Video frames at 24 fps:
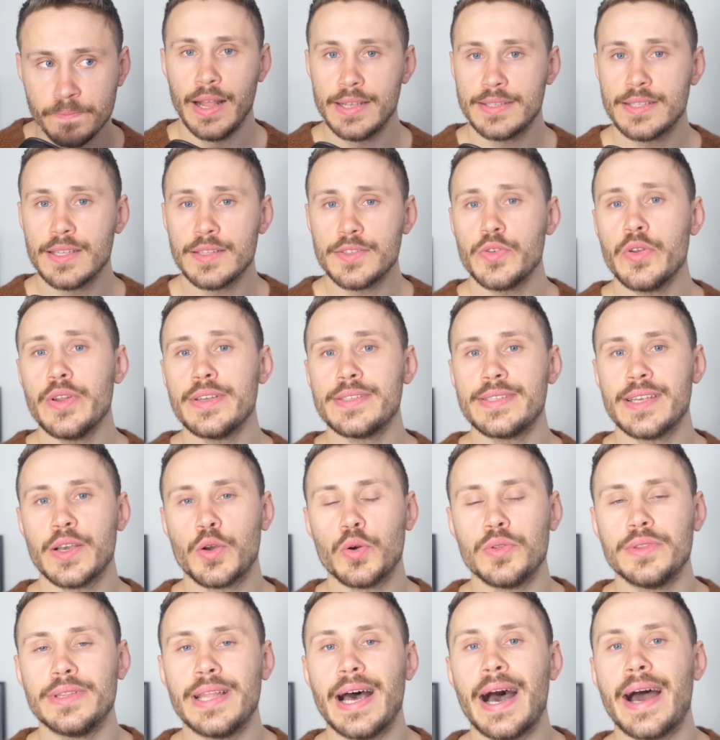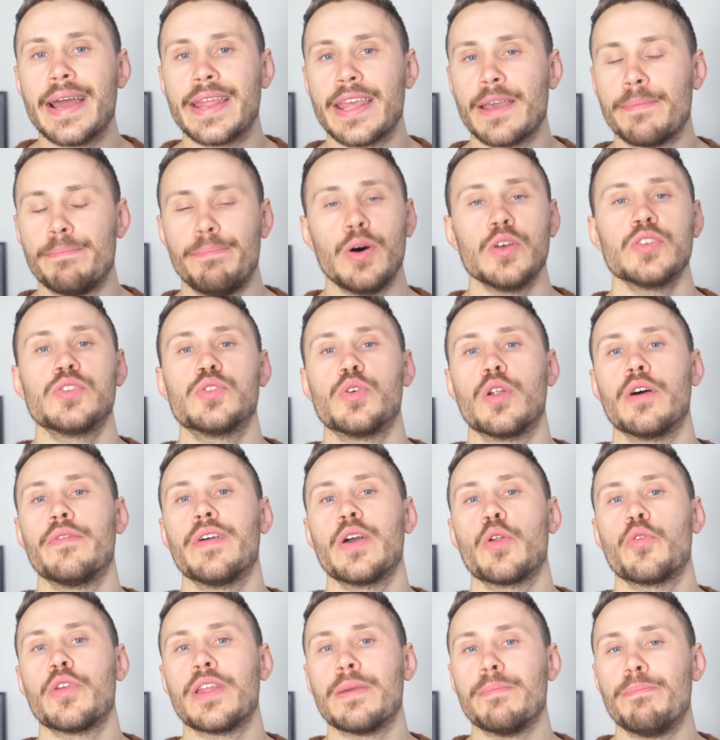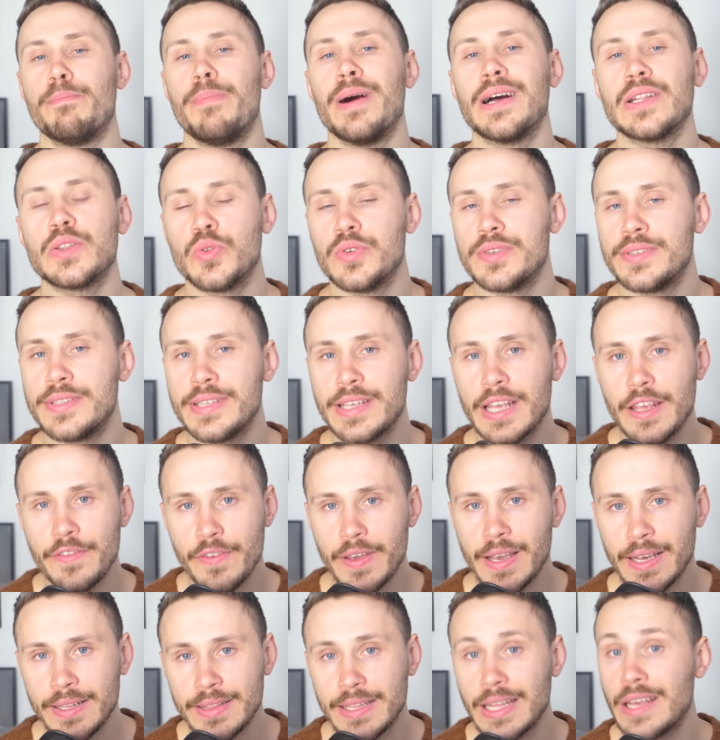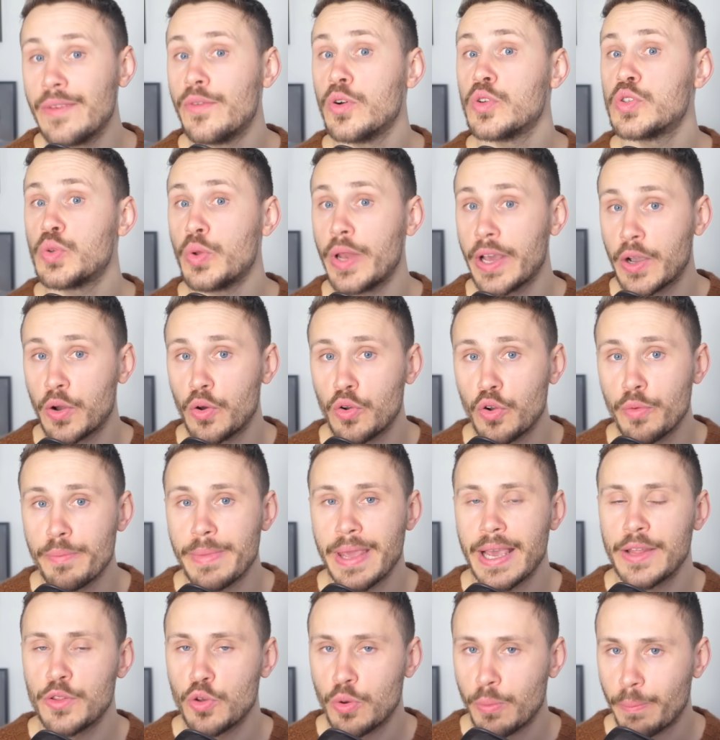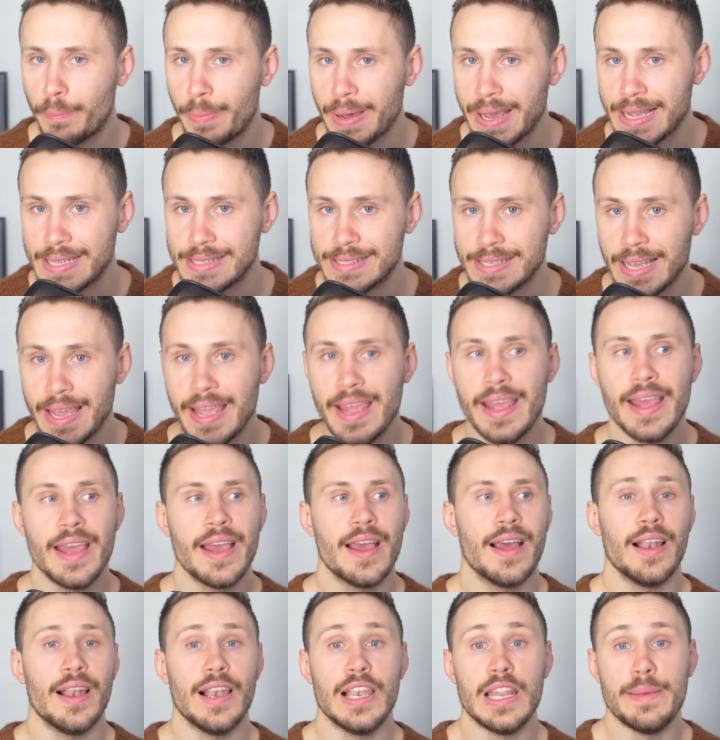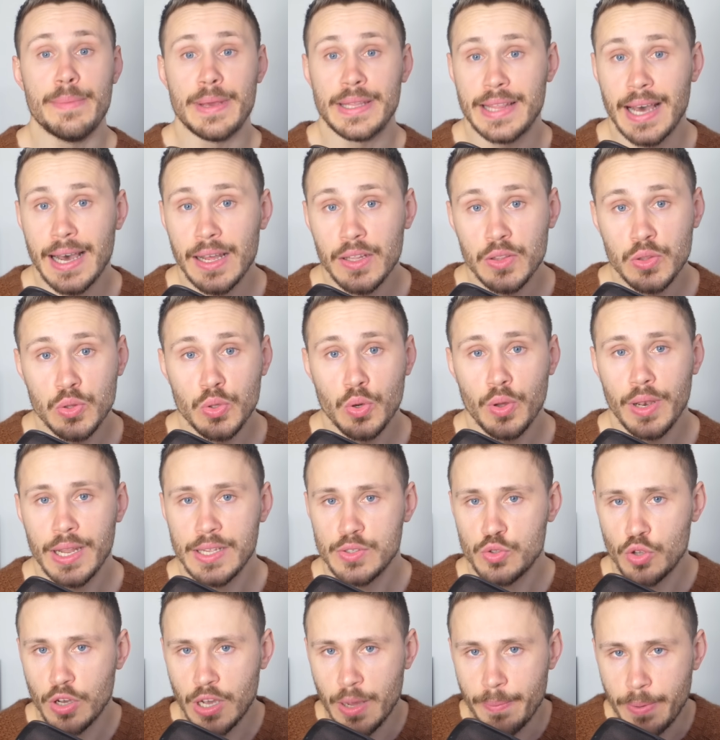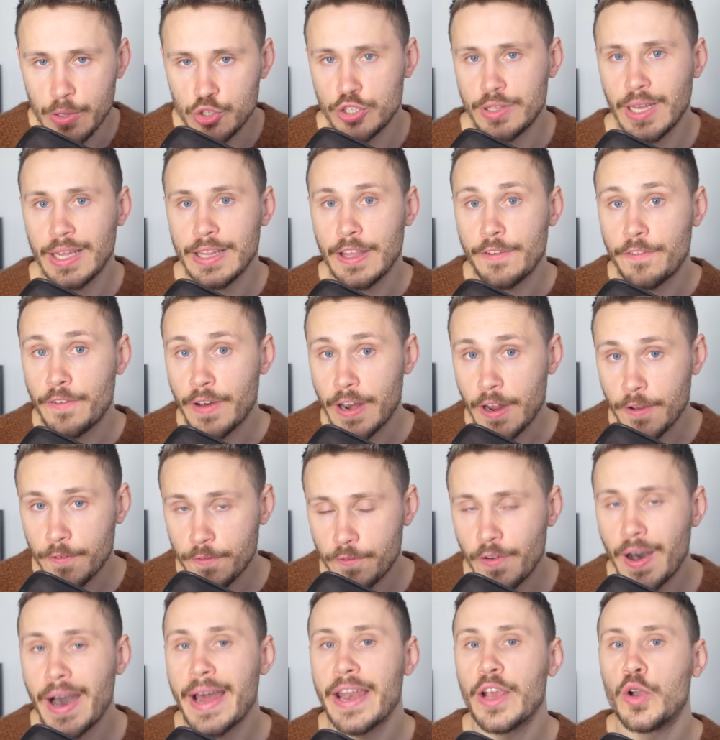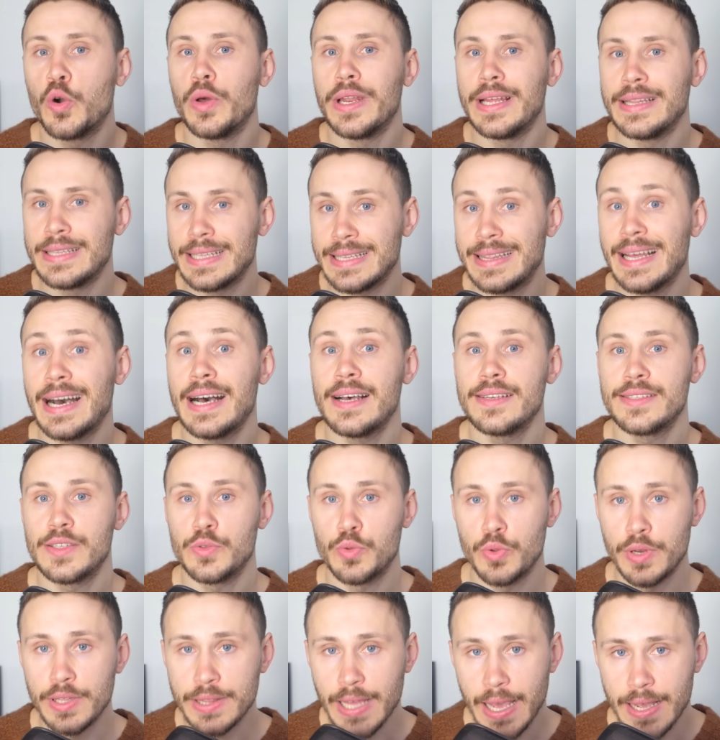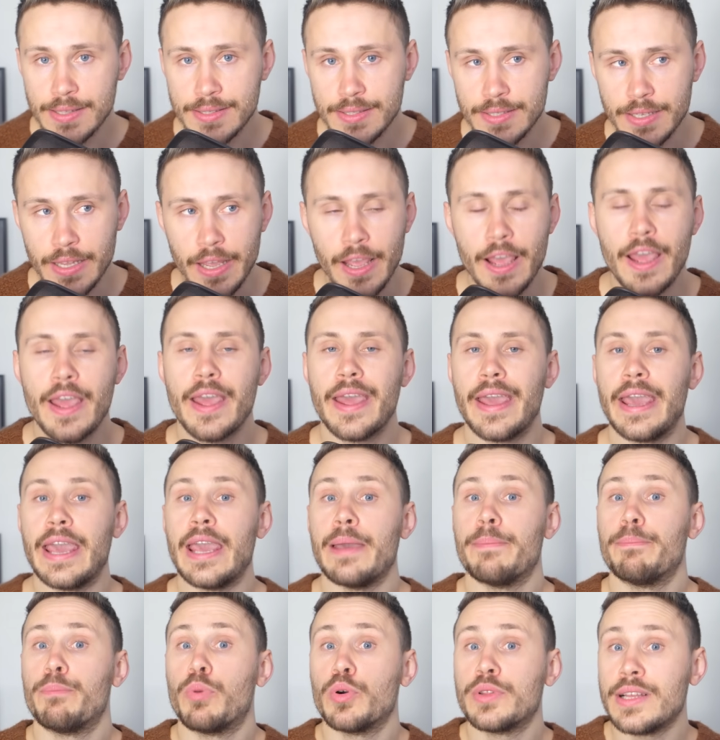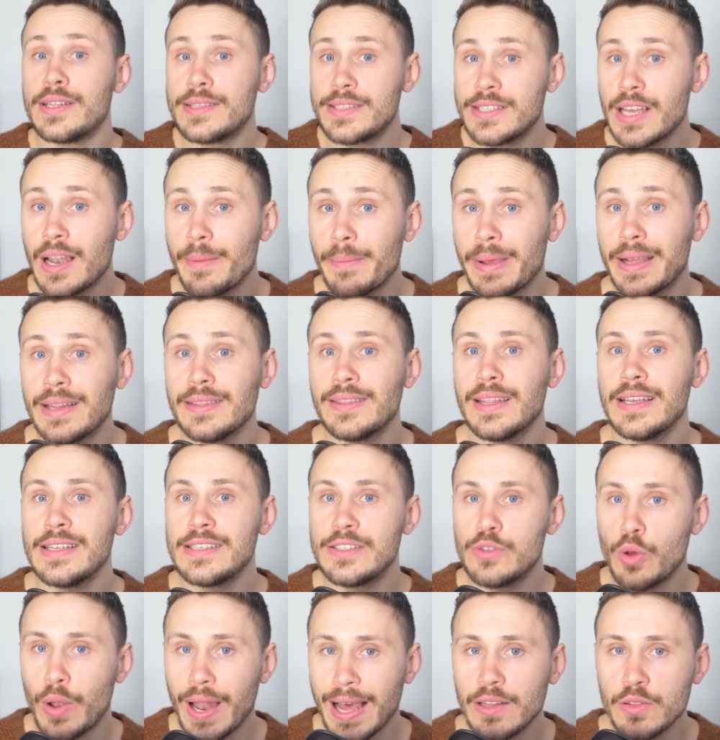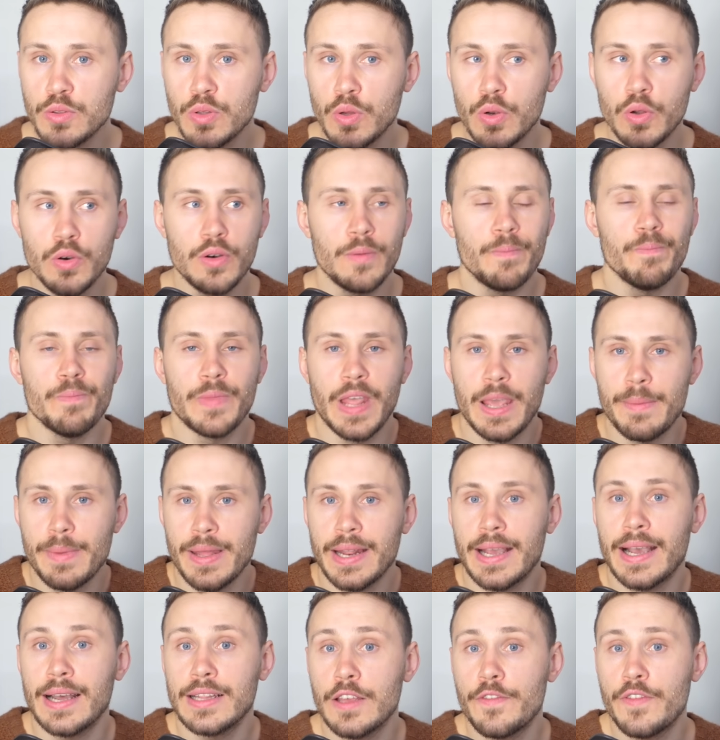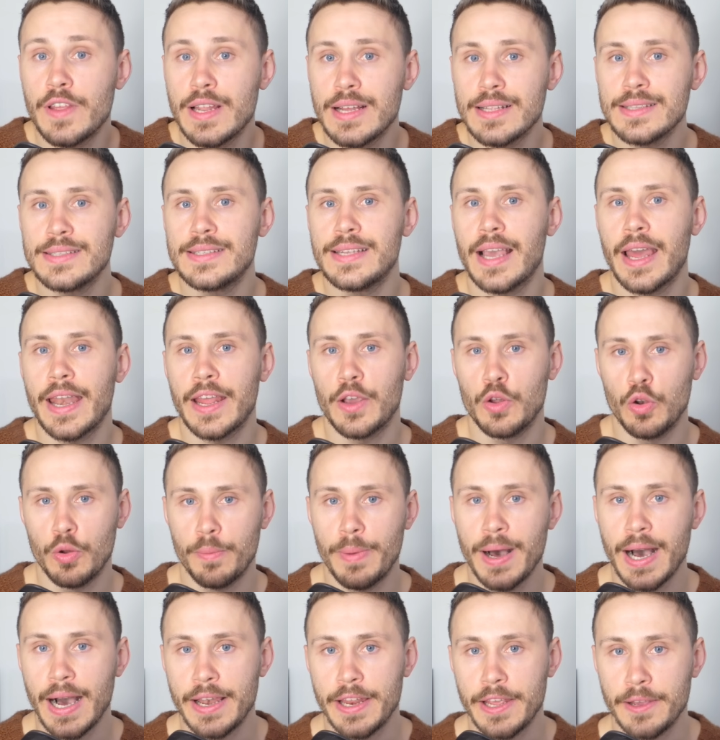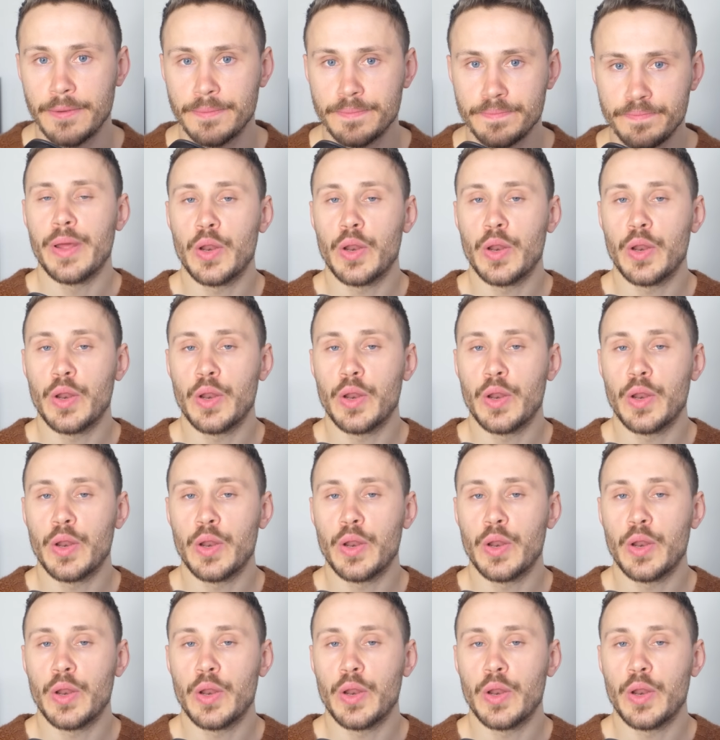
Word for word: Le sanzioni secondarie possono avere un impatto significativo sull'economia di un paese, limitando la sua capacità di fare affari con entità statunitensi e potenzialmente isolandolo dai mercati finanziari globali.